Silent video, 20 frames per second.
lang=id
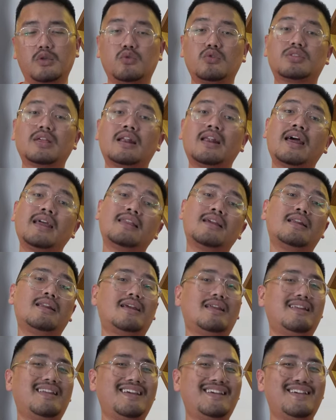kejutan lainnya
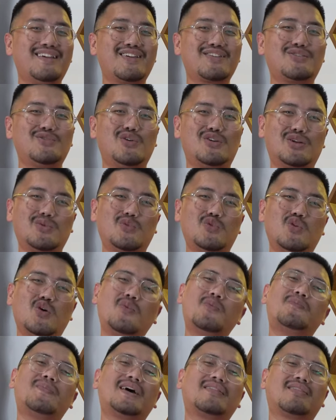nih di Gias
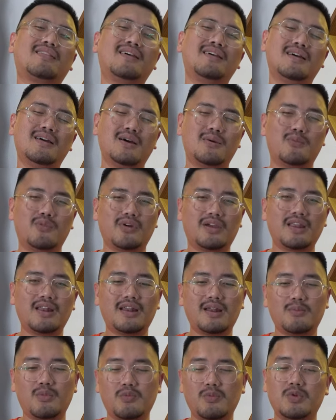2024. Mungkin
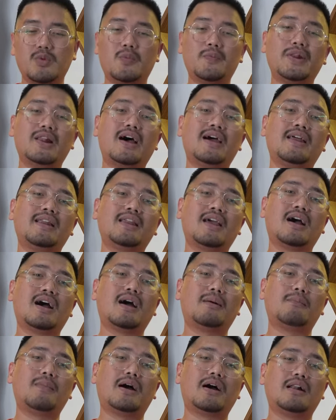ada mobil-mobil lain yang
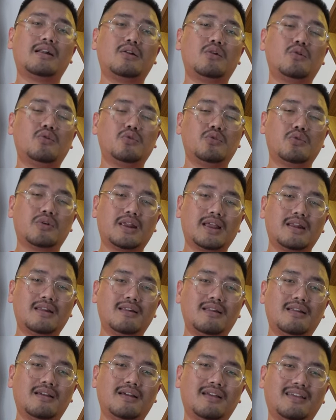bakal
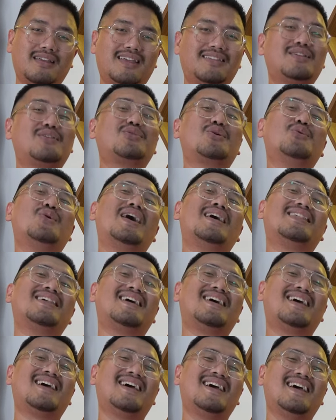diluncurin, kita tunggu
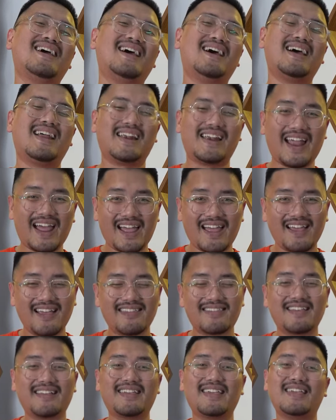aja.
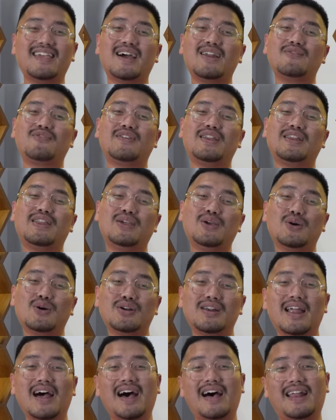Nah, sekian video
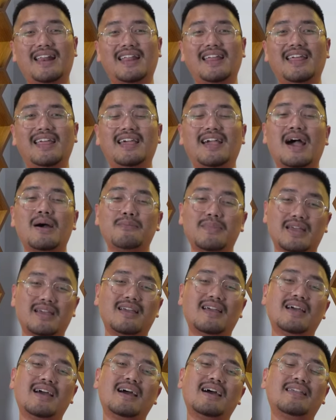dari kami.
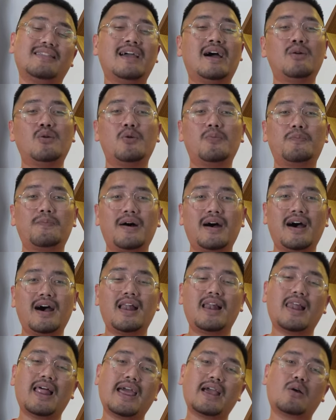Jangan lupa
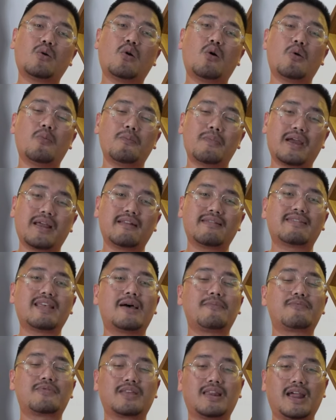like, comment,
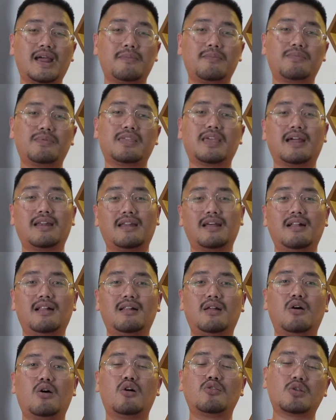subscribe
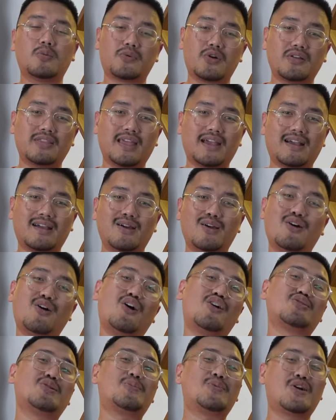channel Auto Project.
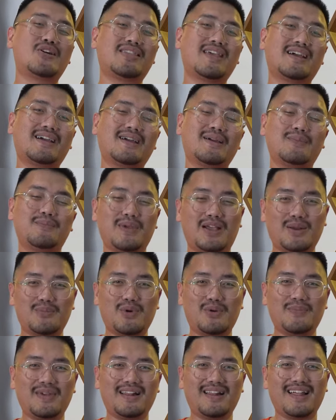Auto Project bikin
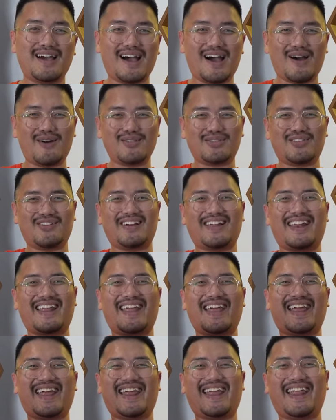mobil auto
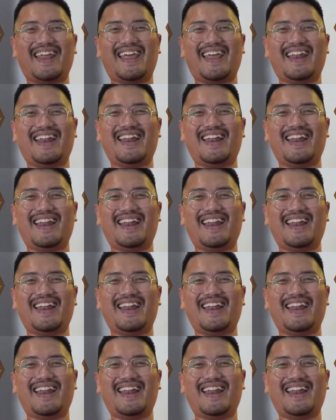keren.